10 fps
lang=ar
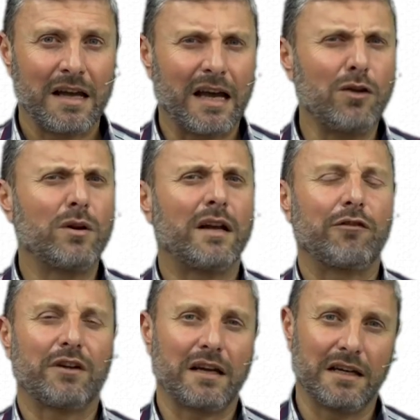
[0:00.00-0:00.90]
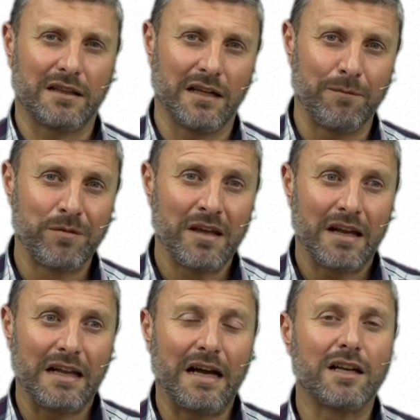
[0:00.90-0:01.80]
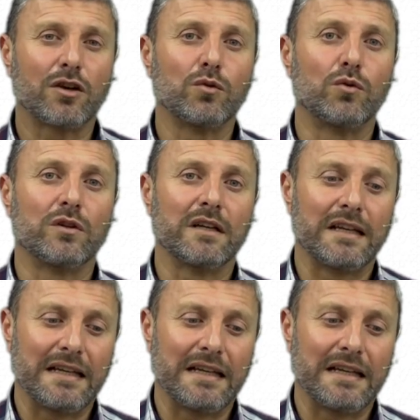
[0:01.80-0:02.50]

خلونا احنا في حياتنا لا نكون